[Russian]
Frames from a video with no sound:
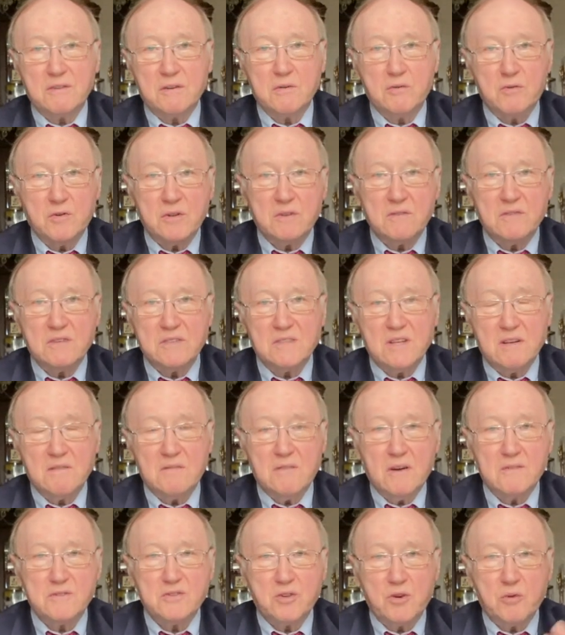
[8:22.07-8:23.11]
Его отвезли в
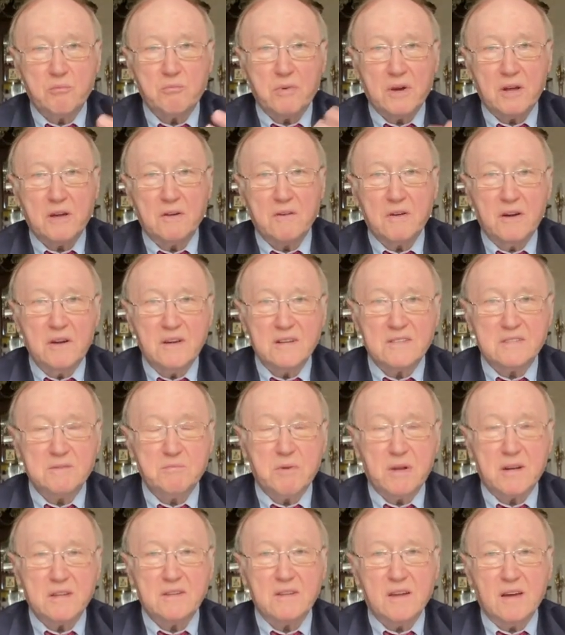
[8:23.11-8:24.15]
Австрию, приговорили к
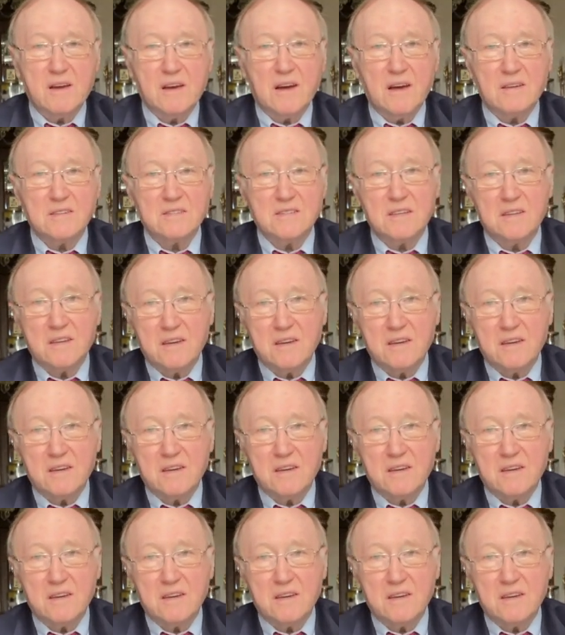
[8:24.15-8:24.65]
смертной казни.